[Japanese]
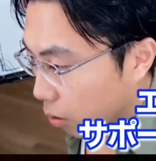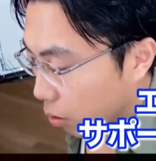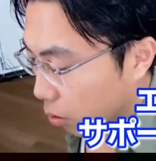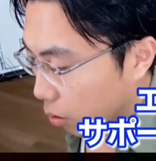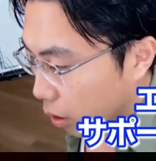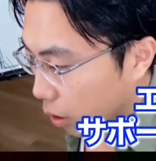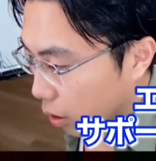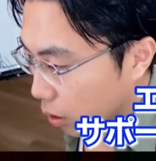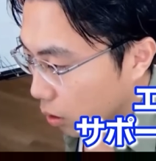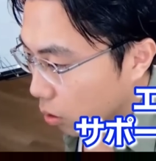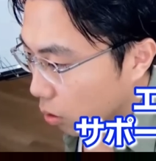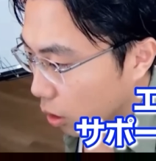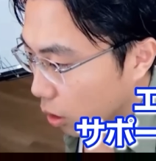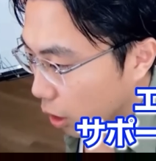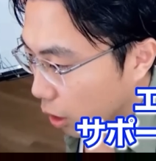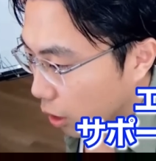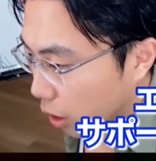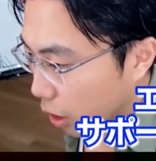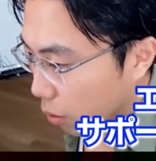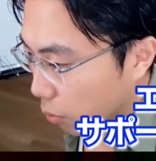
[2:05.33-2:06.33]
のエンツォに
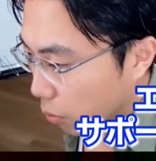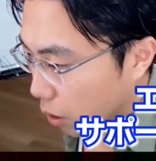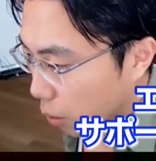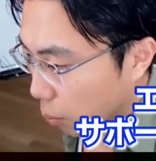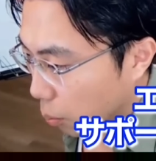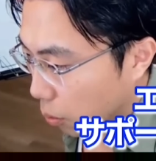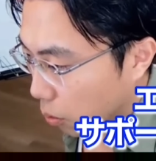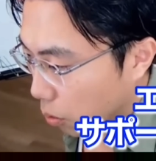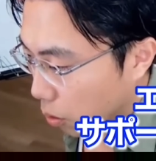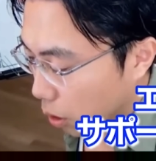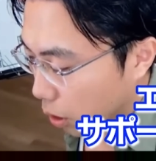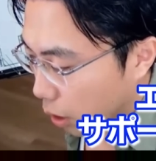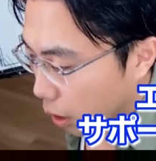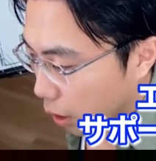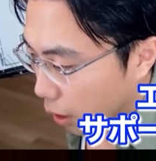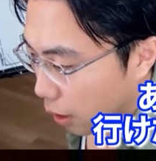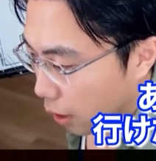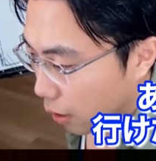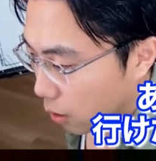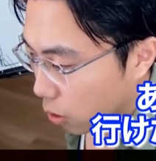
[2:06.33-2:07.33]
ね、誰もサポート行ってな
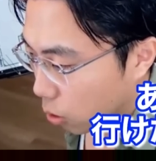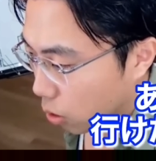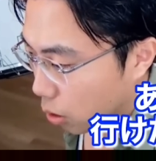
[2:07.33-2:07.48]
いから、あそこで